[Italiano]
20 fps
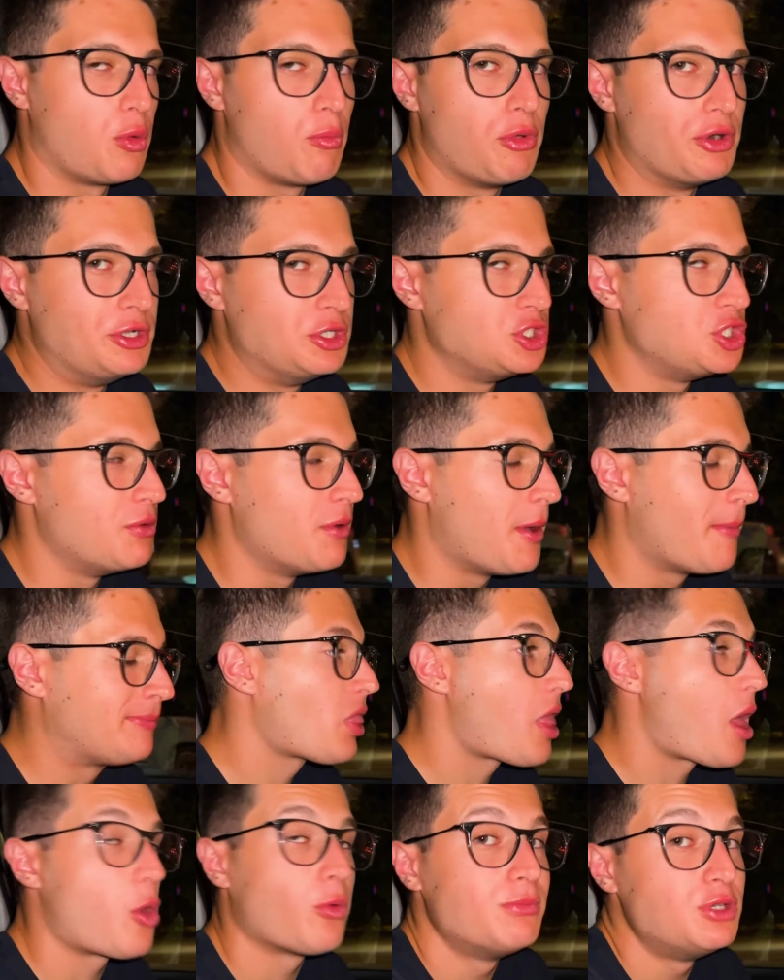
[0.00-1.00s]
buonissime
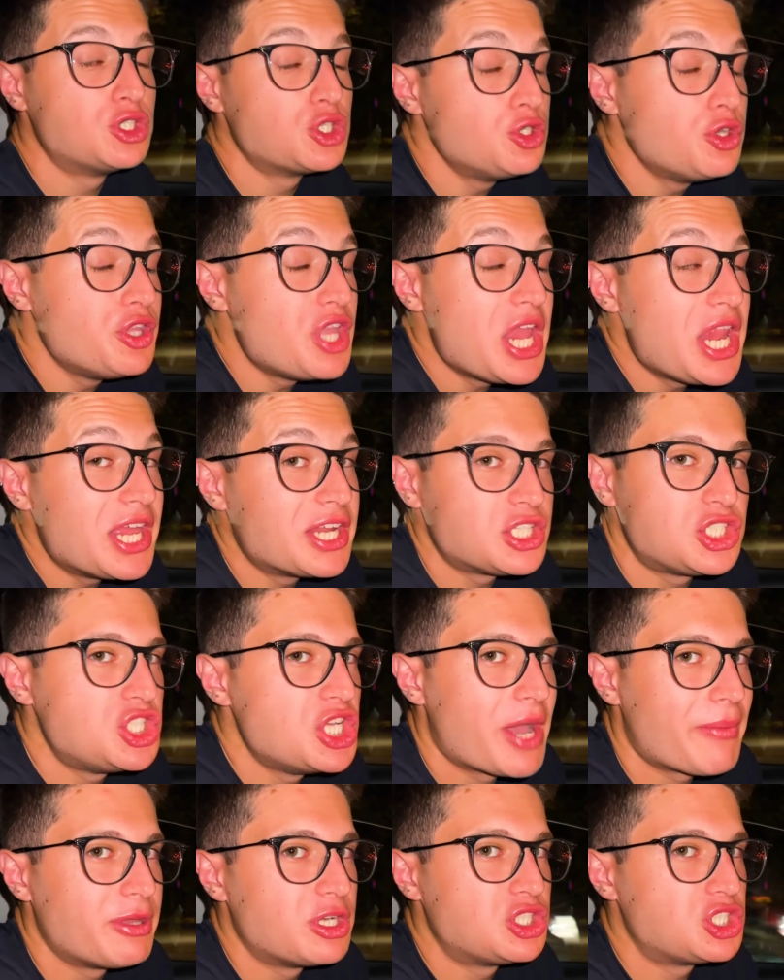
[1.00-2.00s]
ho bisogno di
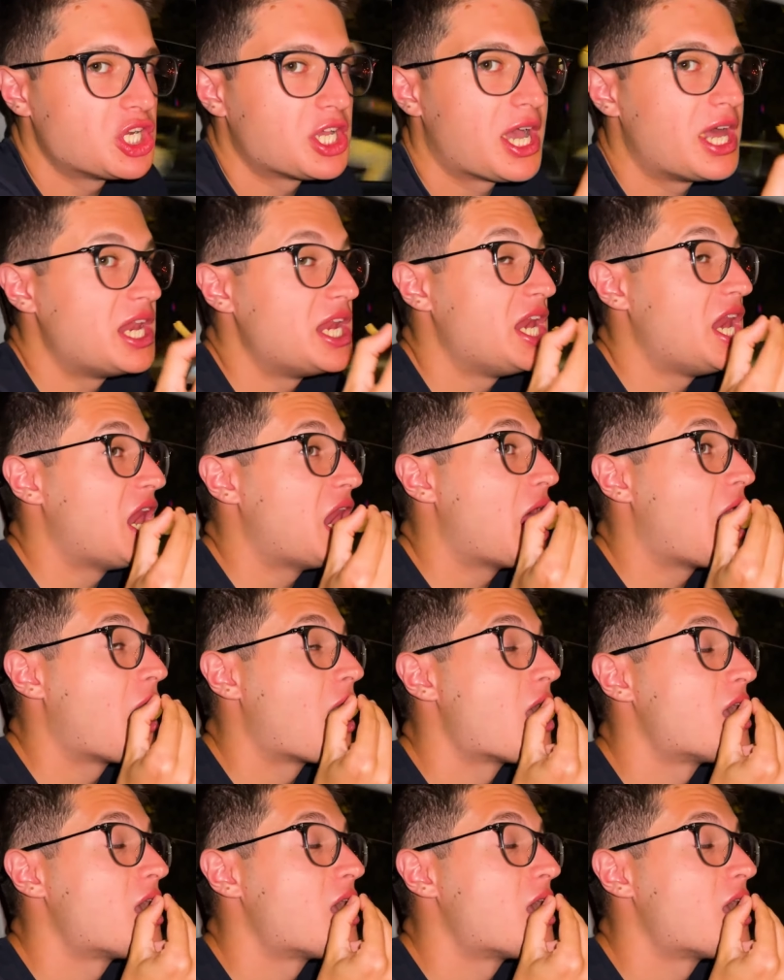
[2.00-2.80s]
energia per cercare Ninna